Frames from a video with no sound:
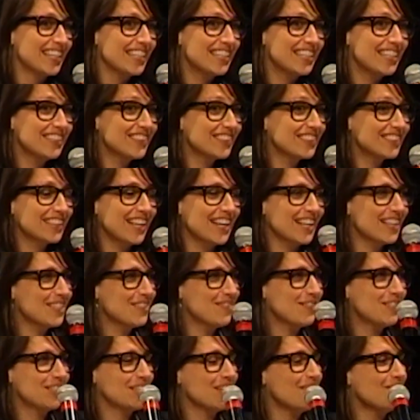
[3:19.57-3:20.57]
E os
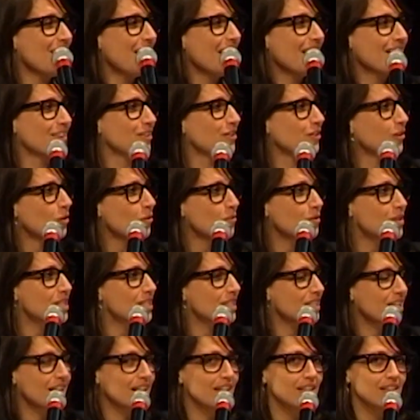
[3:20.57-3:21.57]
caras me chamaram. Eu
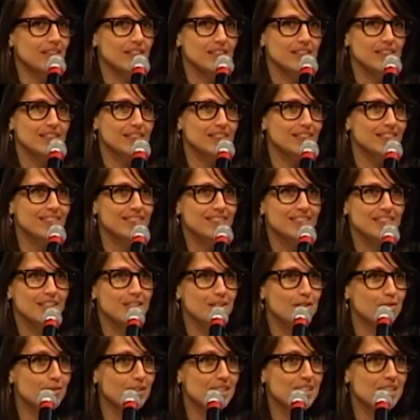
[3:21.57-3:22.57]
comecei e,
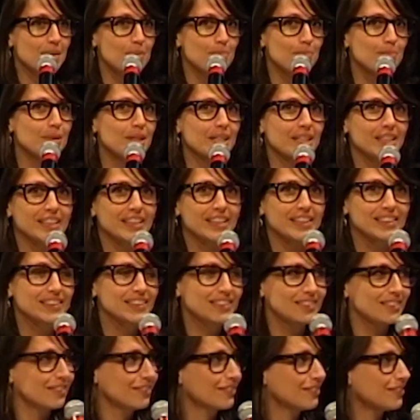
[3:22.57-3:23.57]
gente, fazia banner.
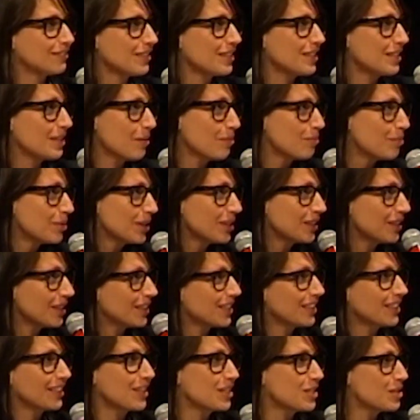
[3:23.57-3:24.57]
Fazia
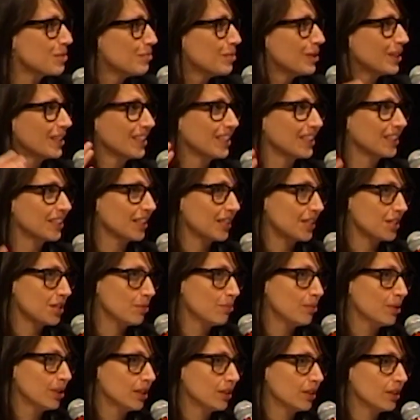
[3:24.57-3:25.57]
banner atrás de banner, atrás
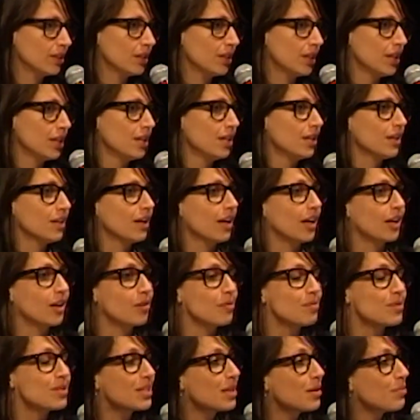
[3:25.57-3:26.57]
de banner. Aí
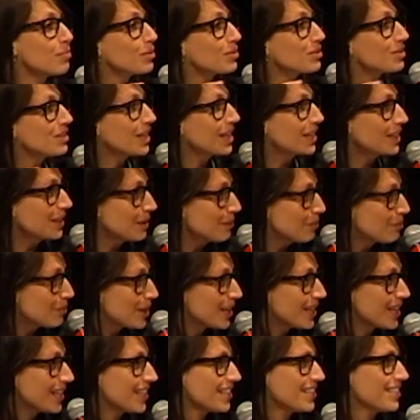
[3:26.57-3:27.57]
comecei para os landing
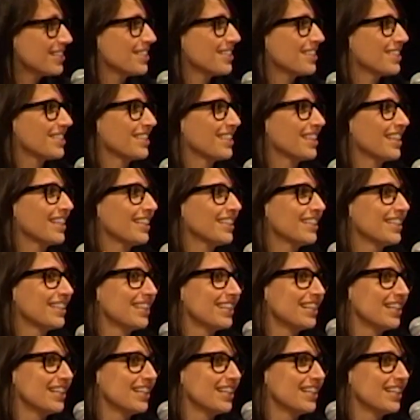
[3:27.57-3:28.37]
pages, né?